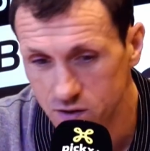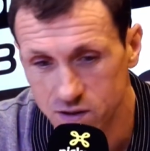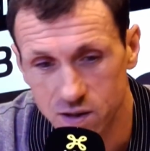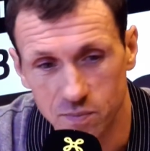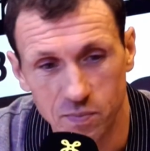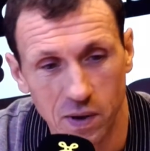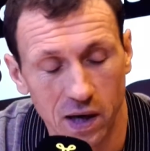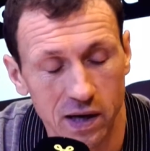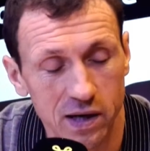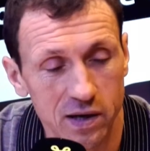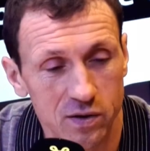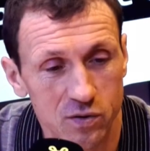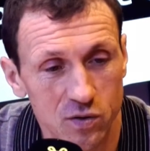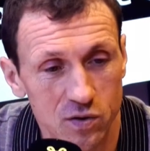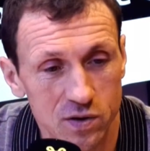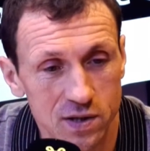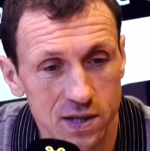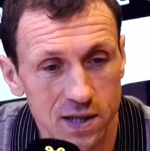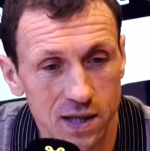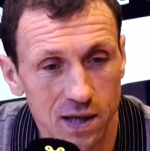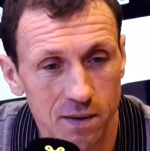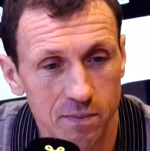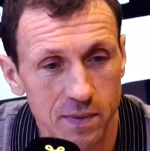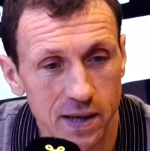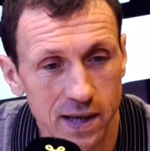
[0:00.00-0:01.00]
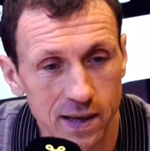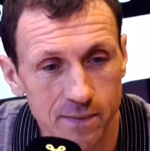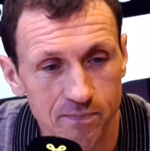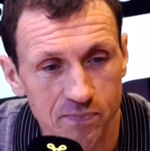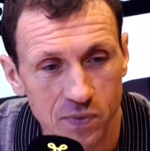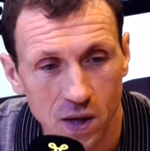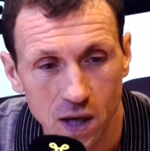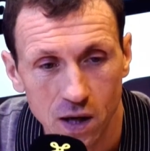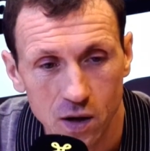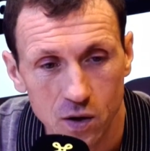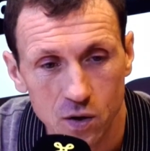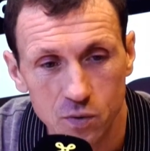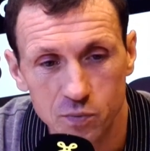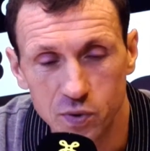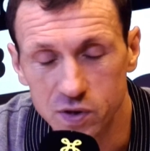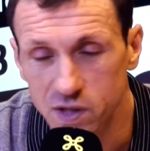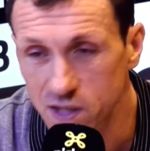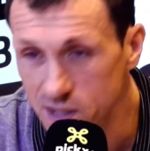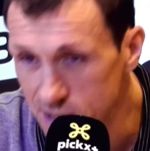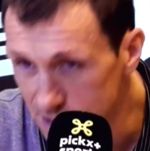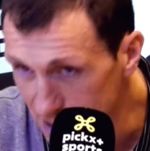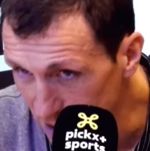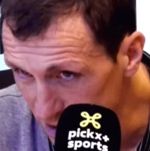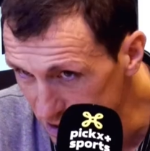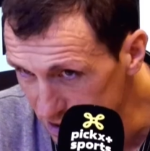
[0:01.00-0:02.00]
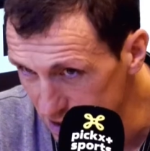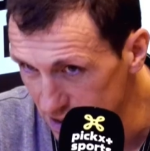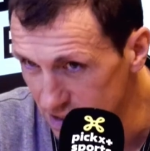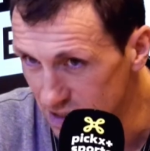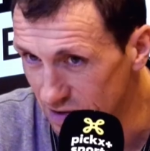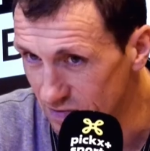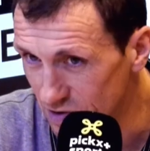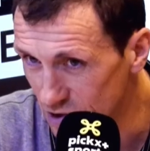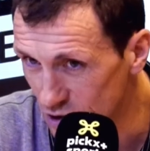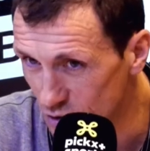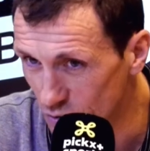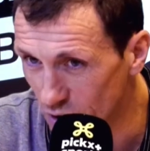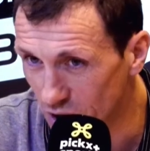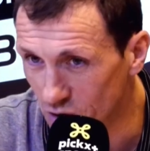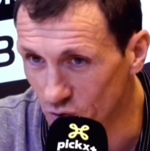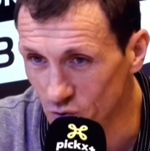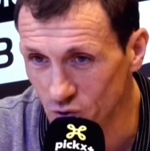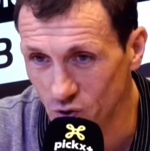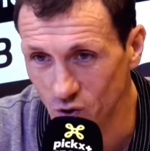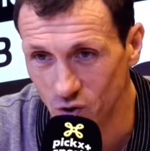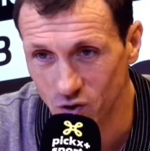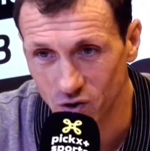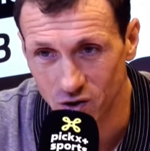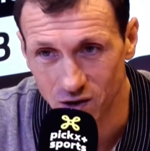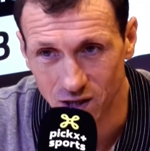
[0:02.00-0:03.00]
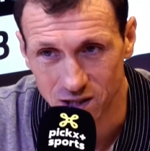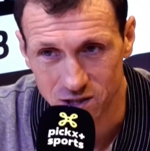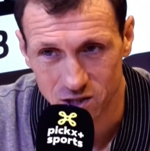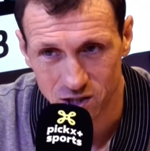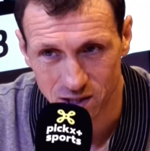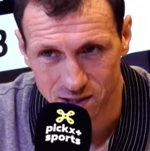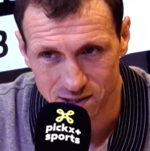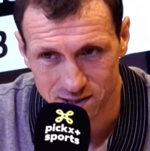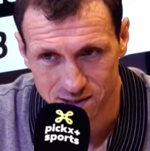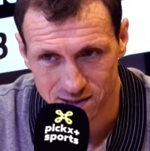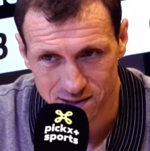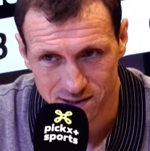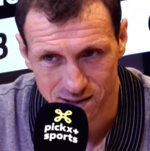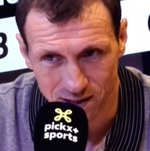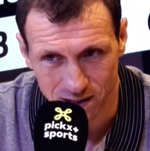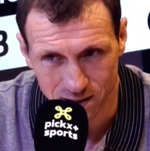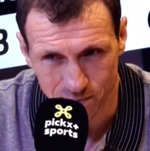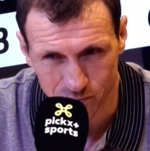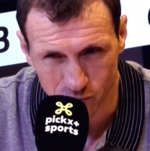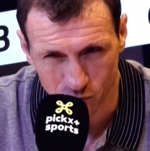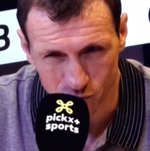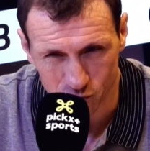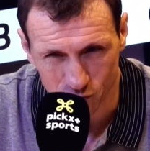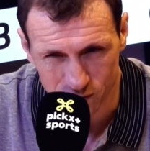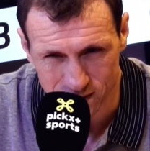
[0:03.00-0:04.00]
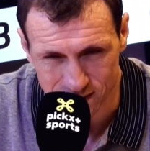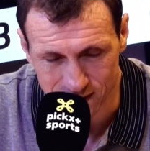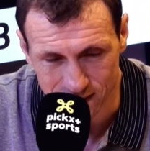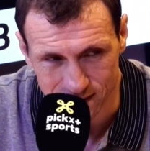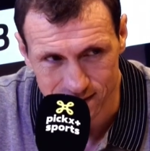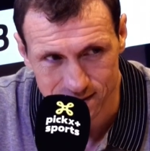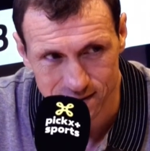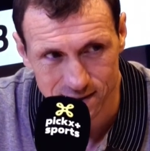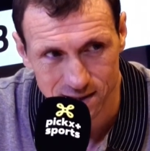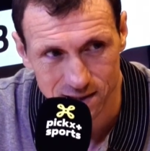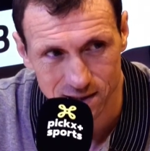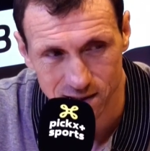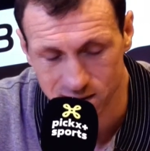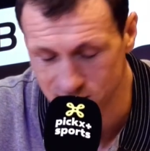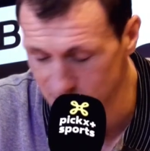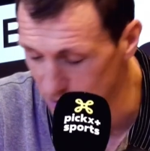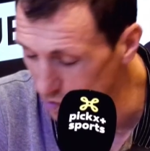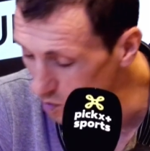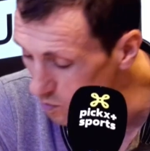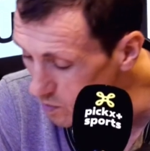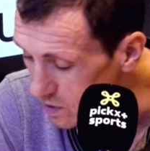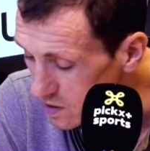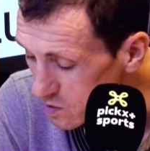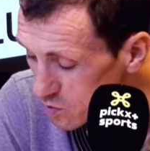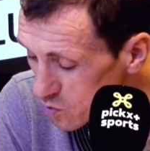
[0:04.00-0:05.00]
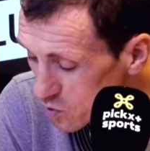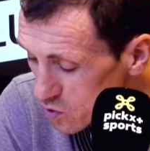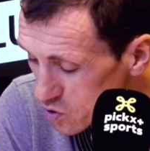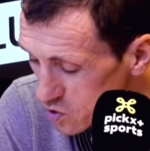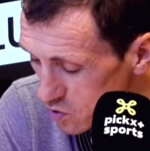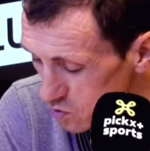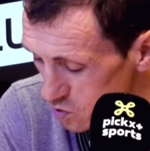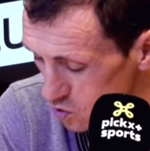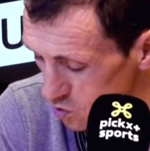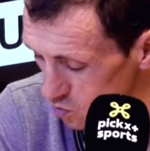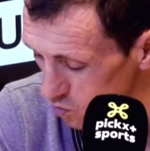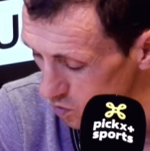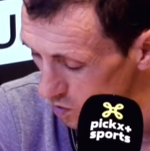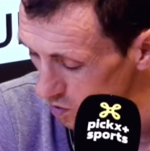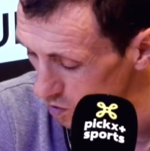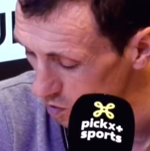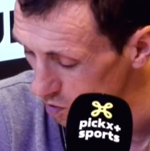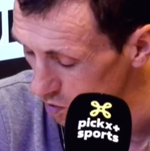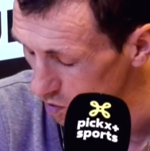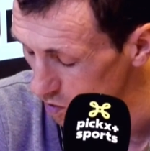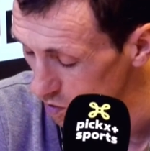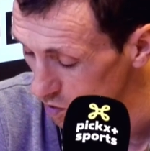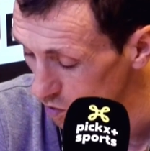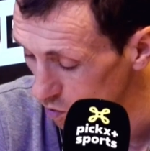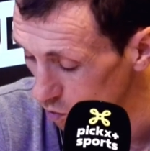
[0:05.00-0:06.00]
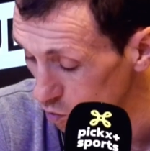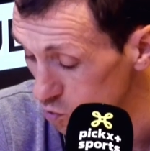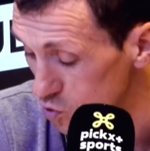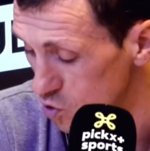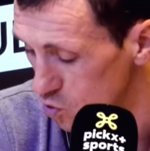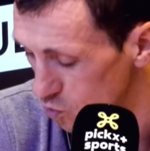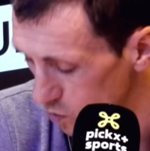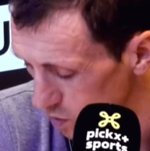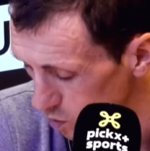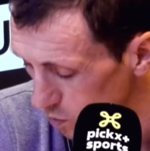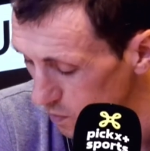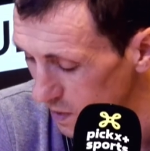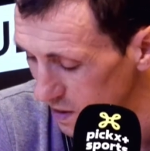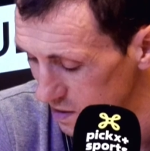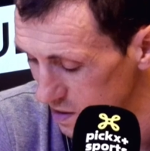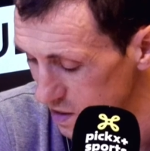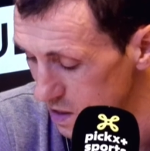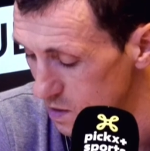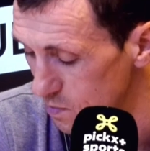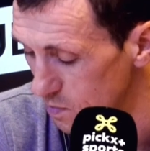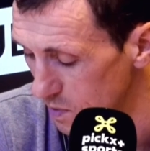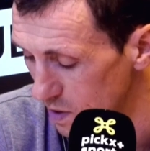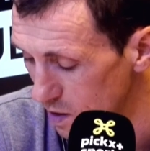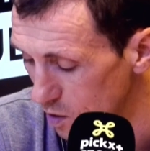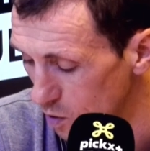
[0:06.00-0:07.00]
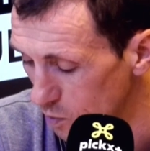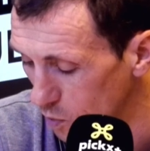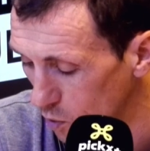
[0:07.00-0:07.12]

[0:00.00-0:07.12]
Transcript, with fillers: C'est pas rien de le dire, mais une petite stat, ils avaient joué contre euh, l'Ajax à l'époque, donc c'était le 6 décembre, et deux jeunes joueurs euh, ont joué, ont participé.